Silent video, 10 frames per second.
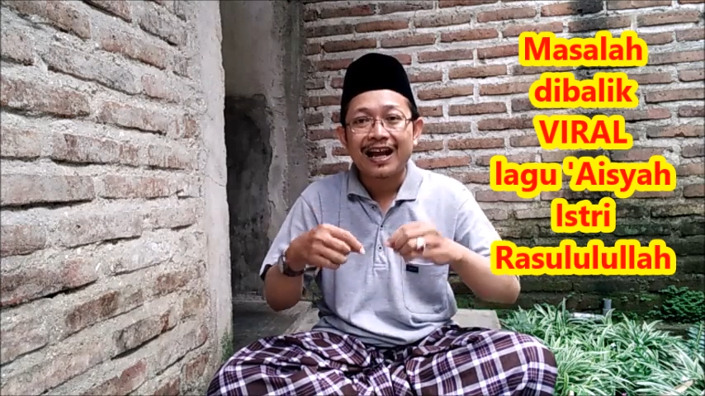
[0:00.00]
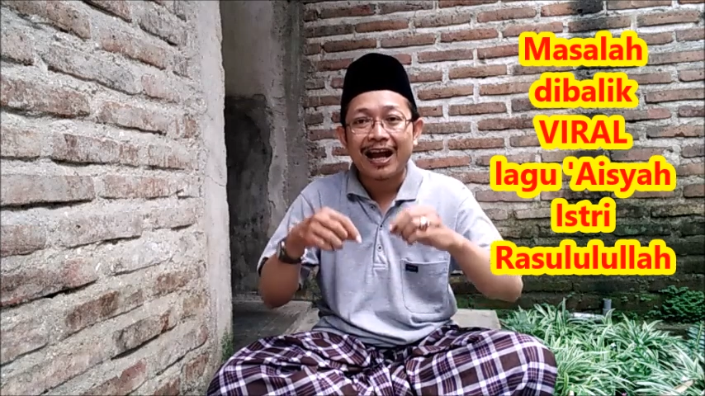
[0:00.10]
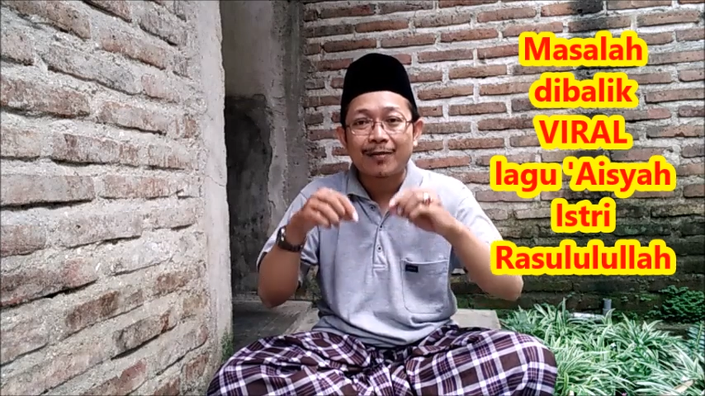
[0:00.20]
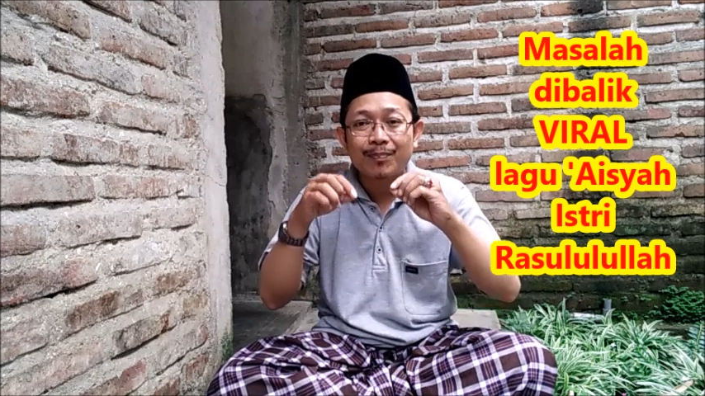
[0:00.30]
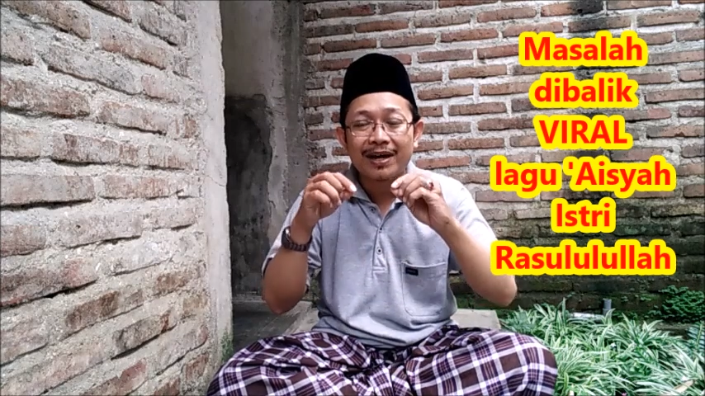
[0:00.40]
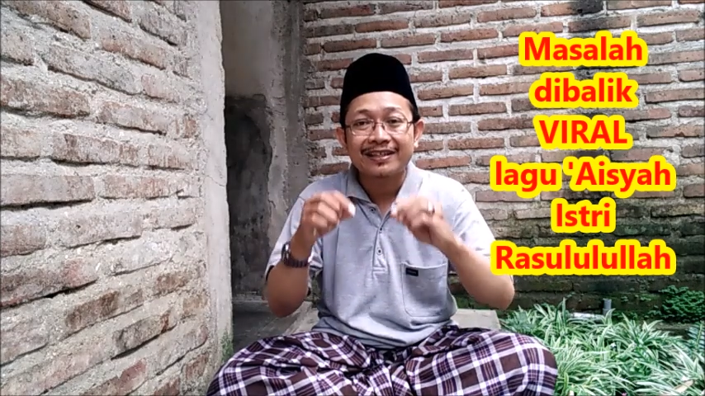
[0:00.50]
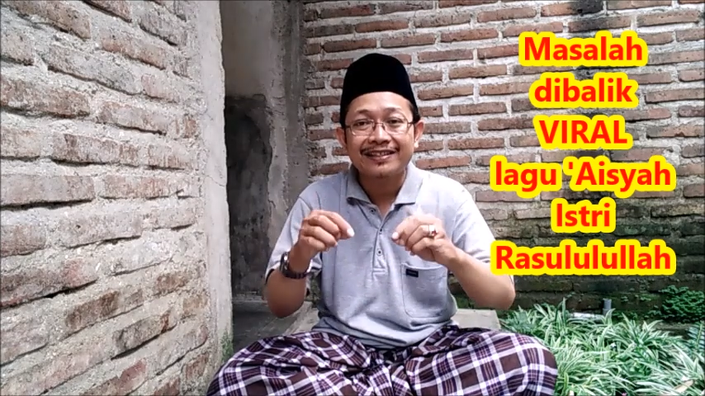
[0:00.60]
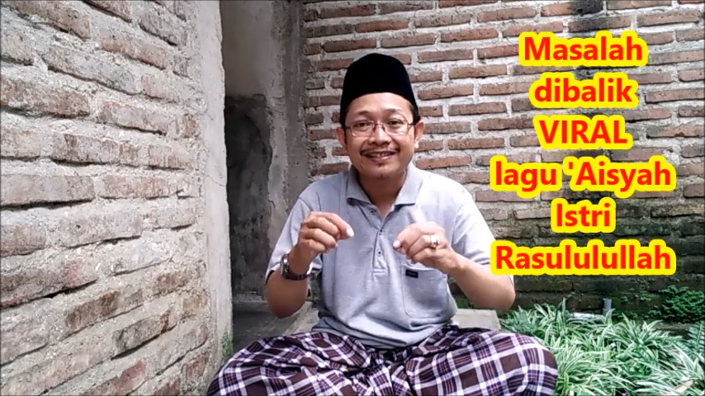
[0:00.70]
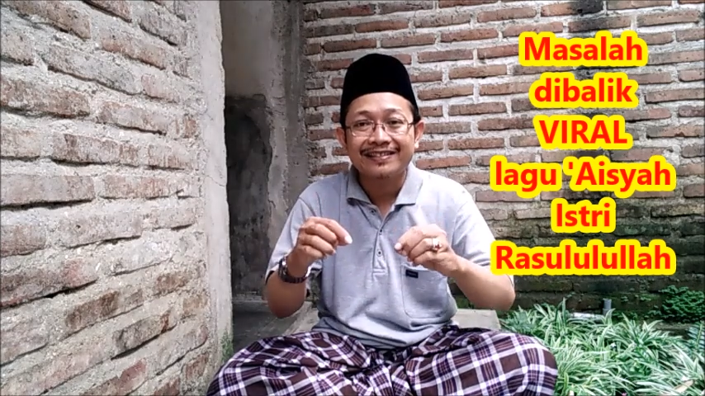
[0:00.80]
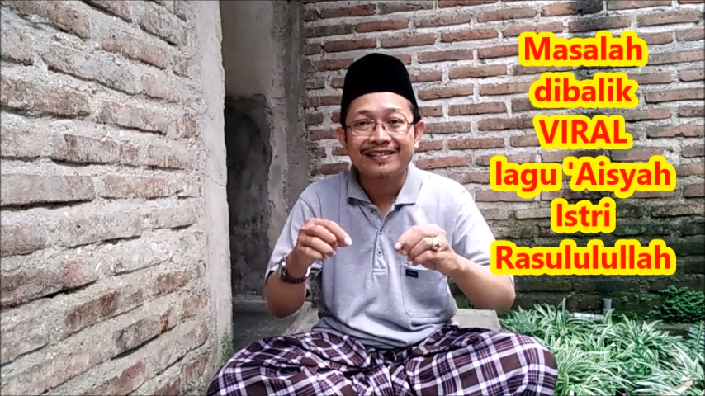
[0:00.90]
apa
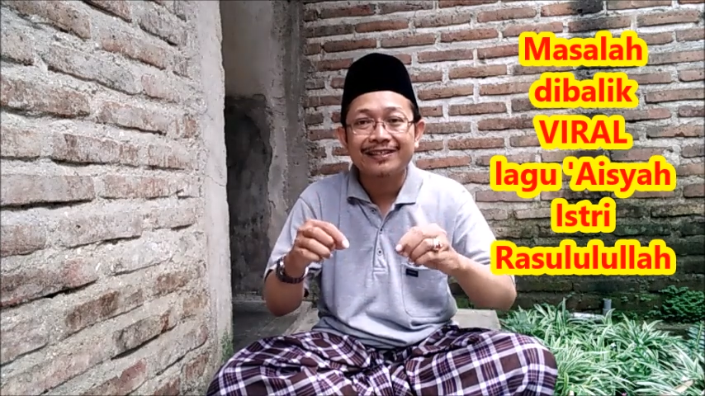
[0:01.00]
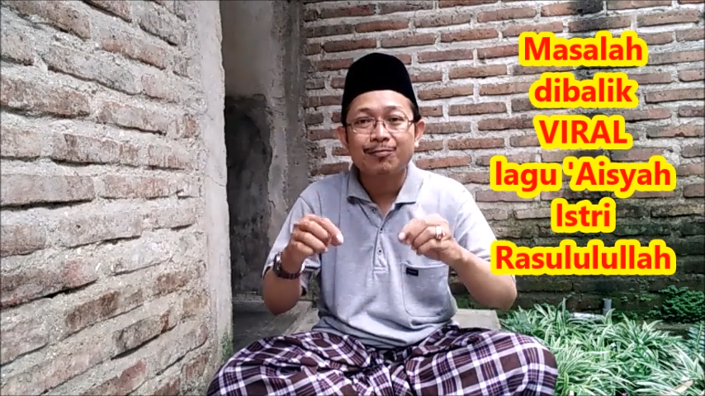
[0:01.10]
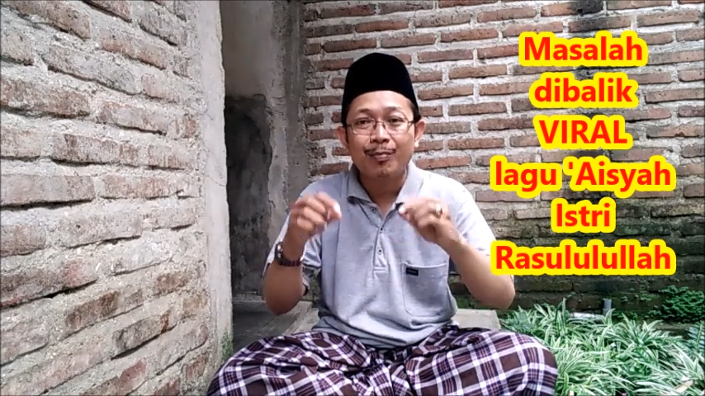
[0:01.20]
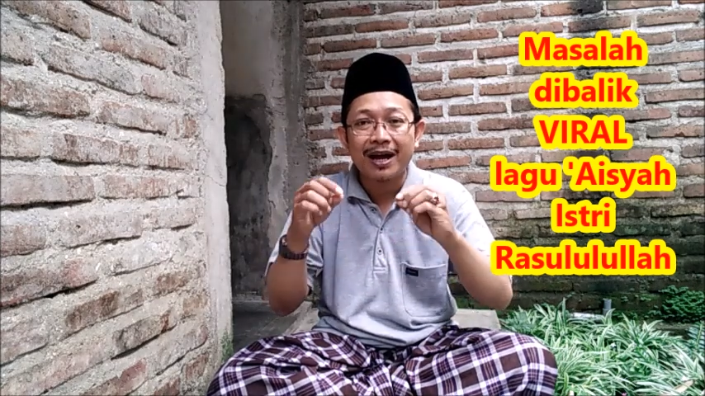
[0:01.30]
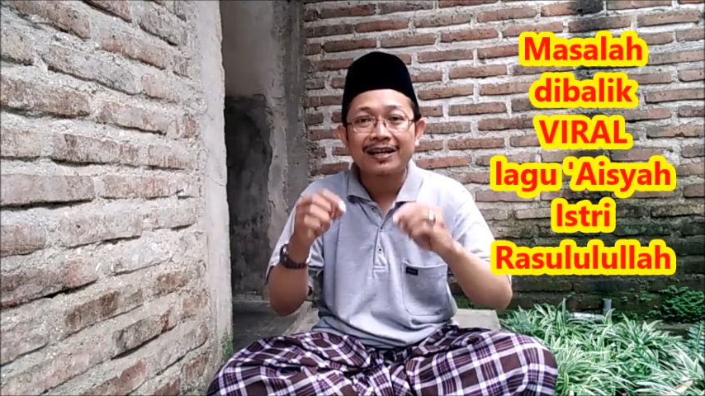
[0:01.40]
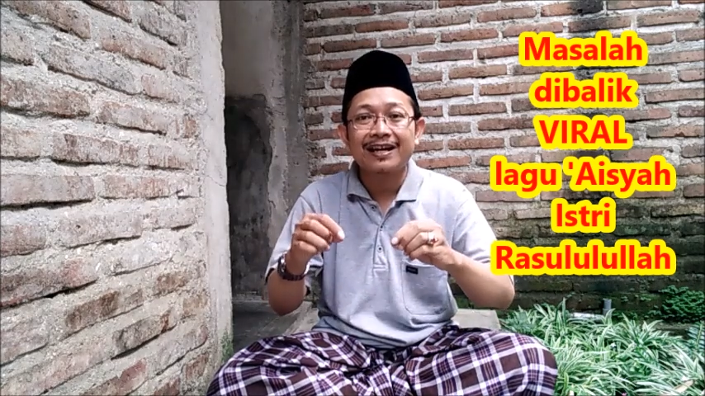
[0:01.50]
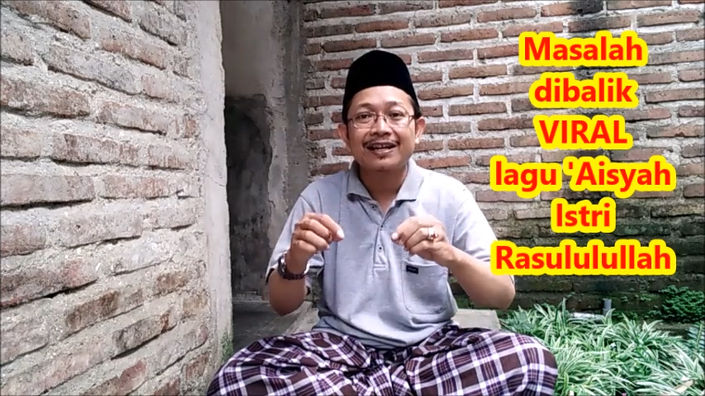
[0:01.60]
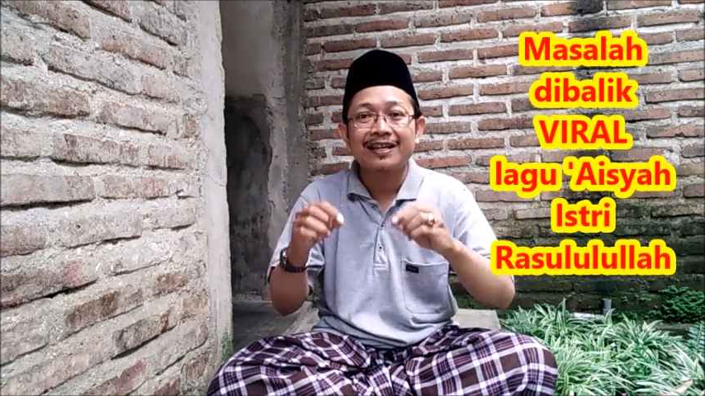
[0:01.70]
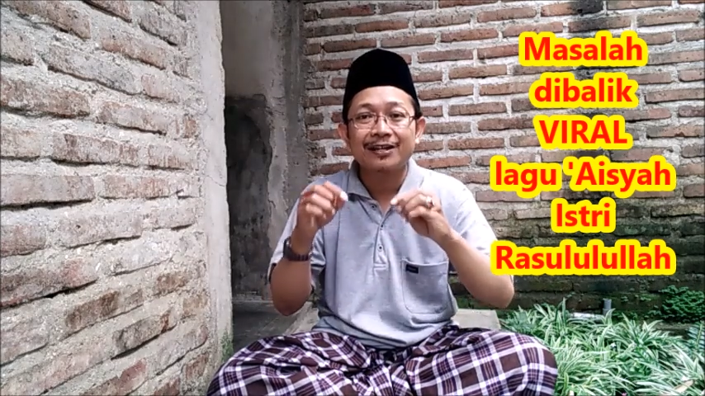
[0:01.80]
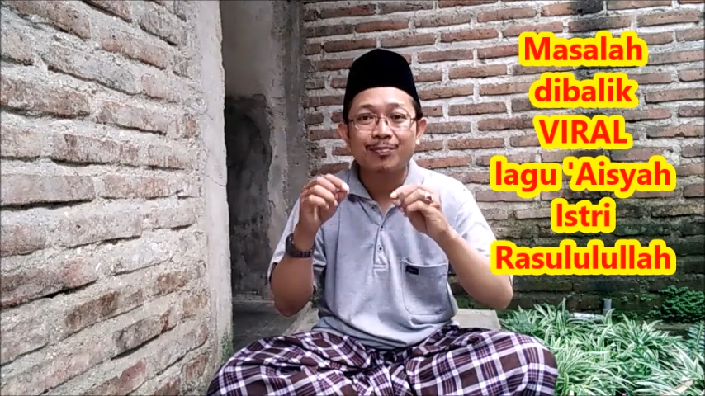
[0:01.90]
isi makna
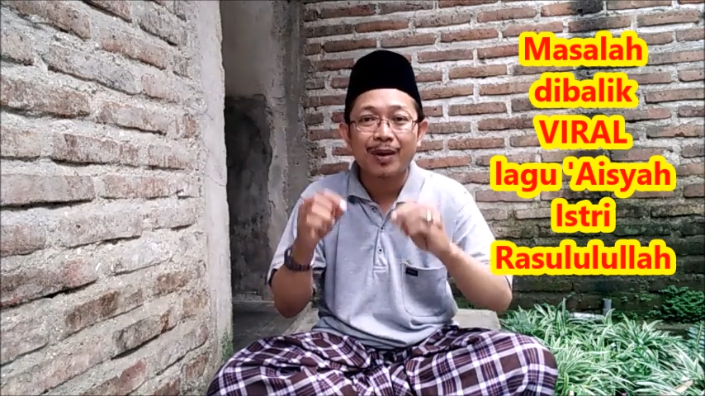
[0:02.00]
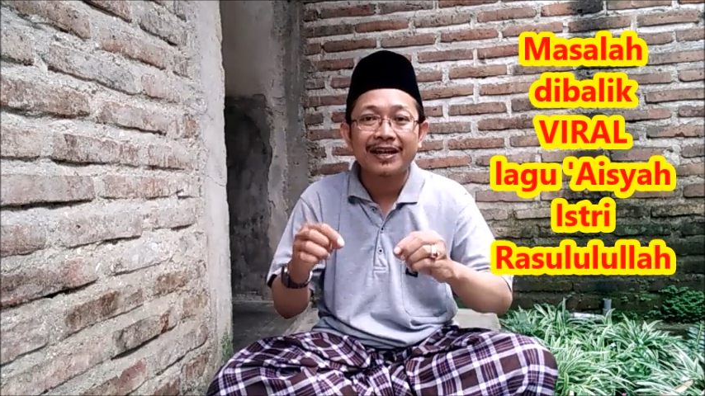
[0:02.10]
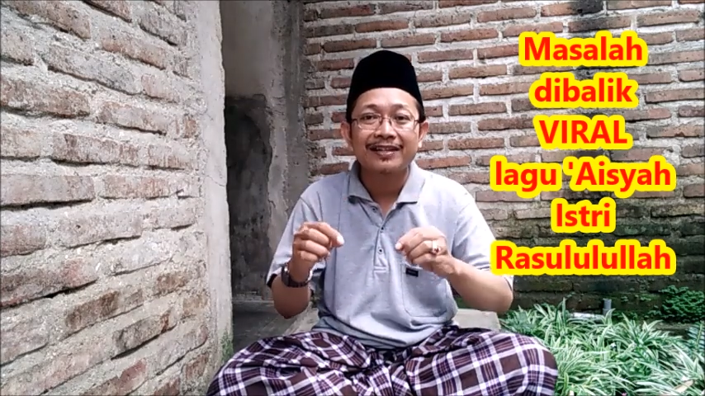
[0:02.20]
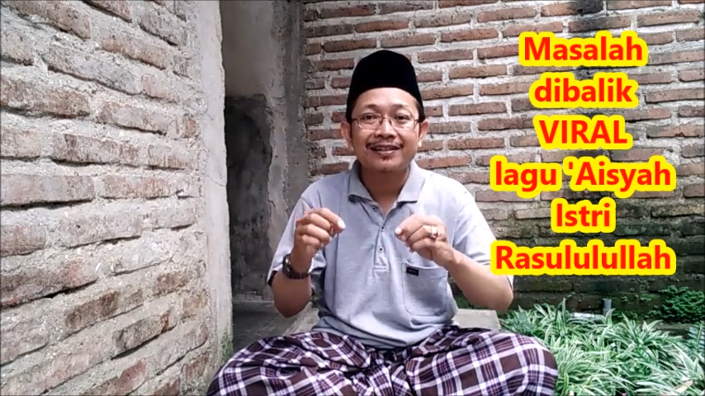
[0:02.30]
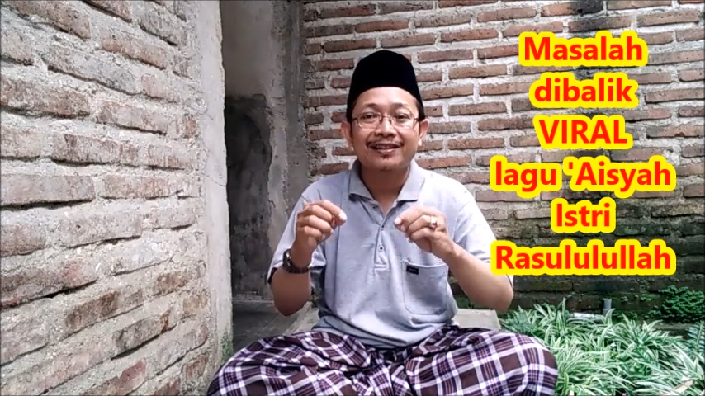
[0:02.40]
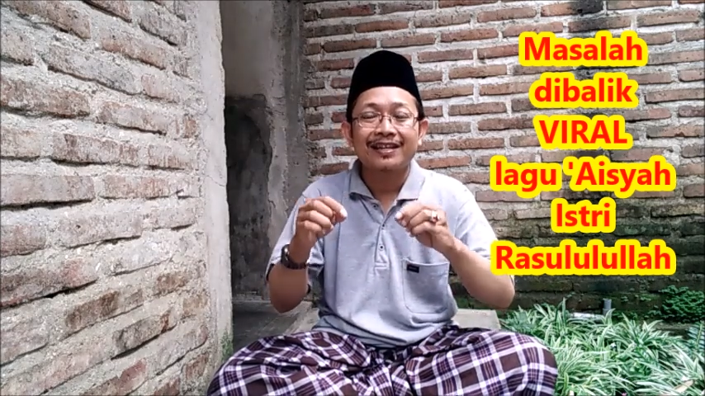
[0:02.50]
dari bait